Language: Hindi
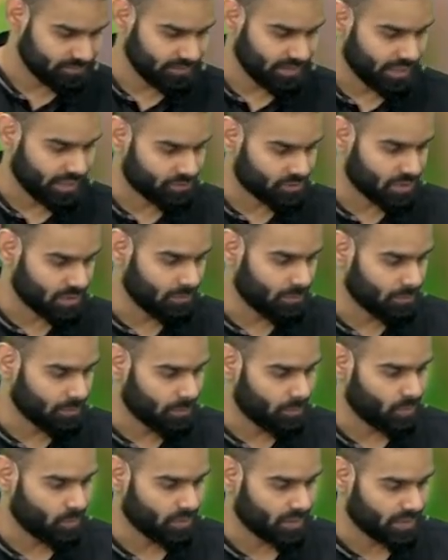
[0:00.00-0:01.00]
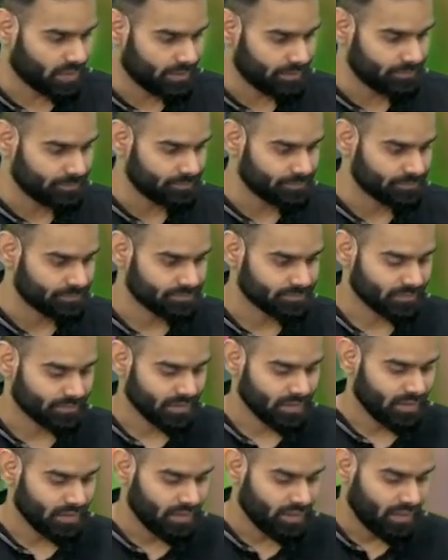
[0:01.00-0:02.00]
लाइव स्ट्रीमिंग में बोल रहे हैं
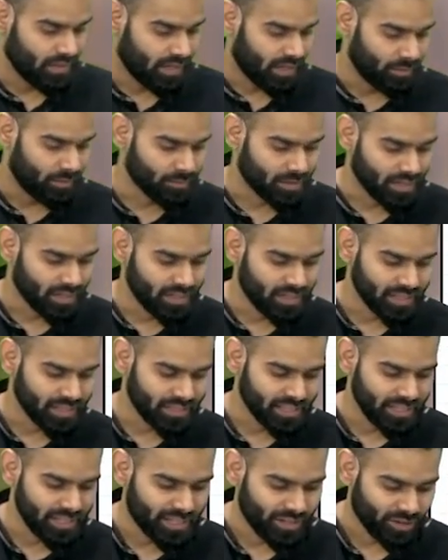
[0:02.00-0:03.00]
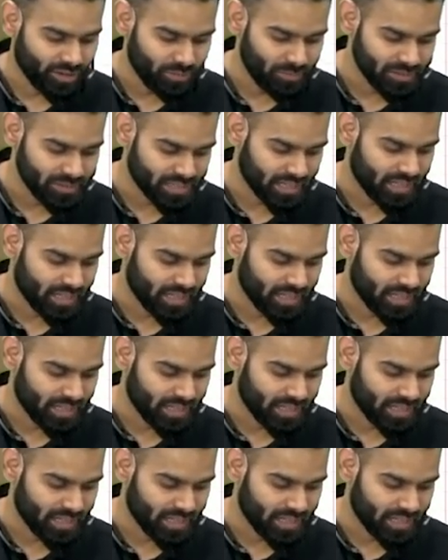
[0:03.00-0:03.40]
हम कंट्री की इकोनॉमी